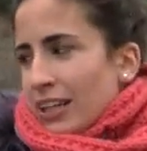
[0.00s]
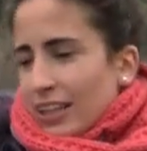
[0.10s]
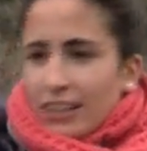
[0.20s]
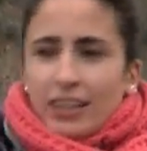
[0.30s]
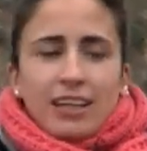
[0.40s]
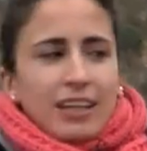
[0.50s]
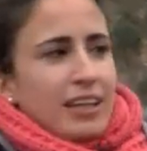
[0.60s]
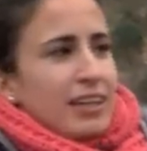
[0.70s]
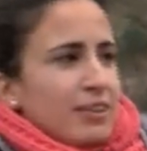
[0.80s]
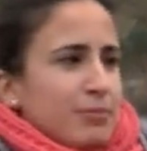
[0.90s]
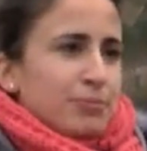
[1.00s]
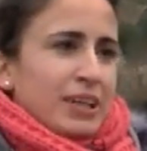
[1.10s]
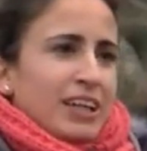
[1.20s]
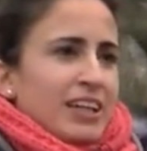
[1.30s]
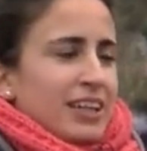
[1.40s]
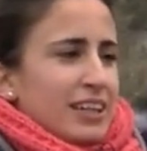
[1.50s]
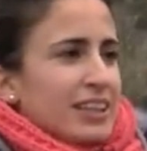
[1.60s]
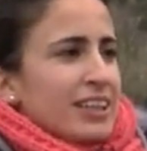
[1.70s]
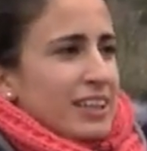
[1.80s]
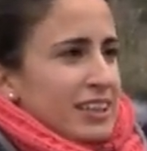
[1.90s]
cargarla, viajar
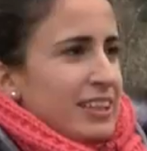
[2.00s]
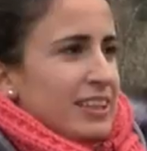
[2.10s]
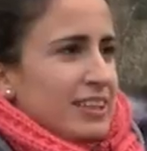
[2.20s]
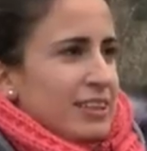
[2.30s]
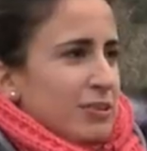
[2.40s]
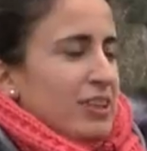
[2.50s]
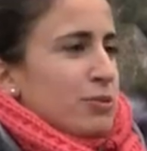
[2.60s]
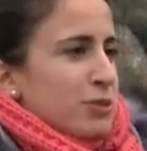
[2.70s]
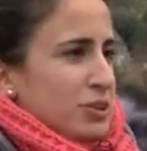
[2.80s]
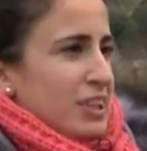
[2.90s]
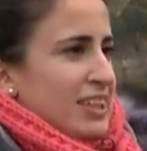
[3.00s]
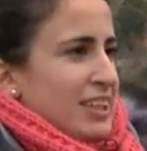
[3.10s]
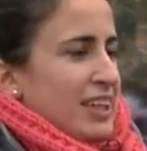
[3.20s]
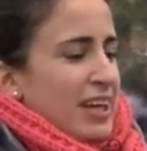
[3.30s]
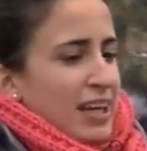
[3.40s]
y no hay circuitos eh,